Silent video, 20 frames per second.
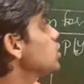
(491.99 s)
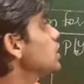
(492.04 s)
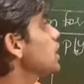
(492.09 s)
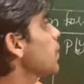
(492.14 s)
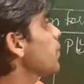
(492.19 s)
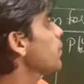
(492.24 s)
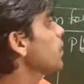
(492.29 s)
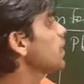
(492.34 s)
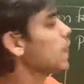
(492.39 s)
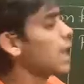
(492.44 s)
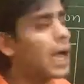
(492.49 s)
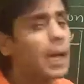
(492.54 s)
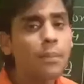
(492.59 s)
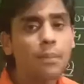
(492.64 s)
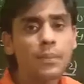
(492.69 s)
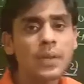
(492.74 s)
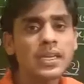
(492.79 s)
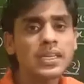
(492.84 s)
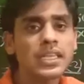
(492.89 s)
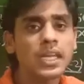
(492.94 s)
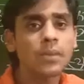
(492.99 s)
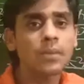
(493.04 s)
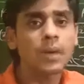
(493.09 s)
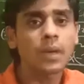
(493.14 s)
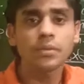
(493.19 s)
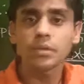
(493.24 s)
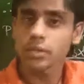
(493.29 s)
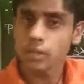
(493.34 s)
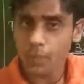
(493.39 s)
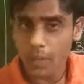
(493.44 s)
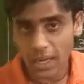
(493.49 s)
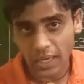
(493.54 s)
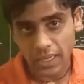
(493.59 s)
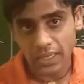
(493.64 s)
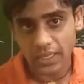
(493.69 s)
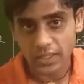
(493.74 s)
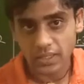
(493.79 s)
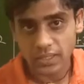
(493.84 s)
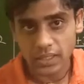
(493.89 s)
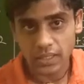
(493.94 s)
सेम है आप मिड टर्म का भी इस्तेमाल कर
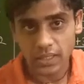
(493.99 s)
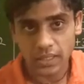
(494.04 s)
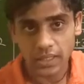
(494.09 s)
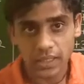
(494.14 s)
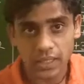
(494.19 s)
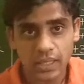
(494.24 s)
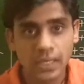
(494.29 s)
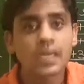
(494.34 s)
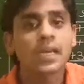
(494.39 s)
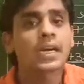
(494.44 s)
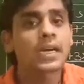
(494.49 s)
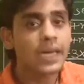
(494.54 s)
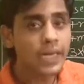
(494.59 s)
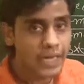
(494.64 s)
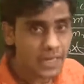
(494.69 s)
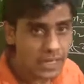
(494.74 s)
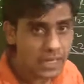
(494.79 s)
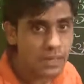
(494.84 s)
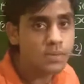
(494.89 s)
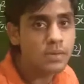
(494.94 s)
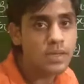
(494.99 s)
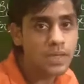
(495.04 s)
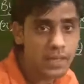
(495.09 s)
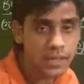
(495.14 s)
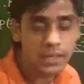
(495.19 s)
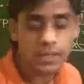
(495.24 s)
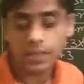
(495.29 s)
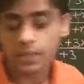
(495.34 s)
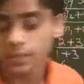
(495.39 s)
सकते करेंगे अभी देखिए